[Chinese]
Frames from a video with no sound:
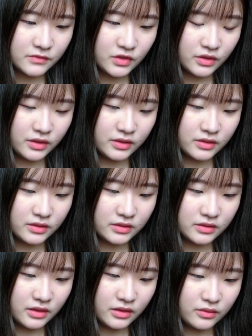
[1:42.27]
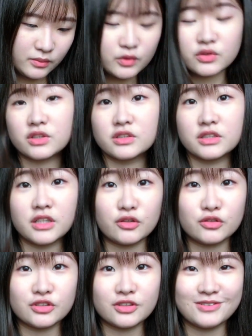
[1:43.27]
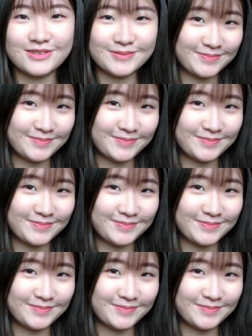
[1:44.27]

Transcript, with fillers: 对，然后模特真的好瘦，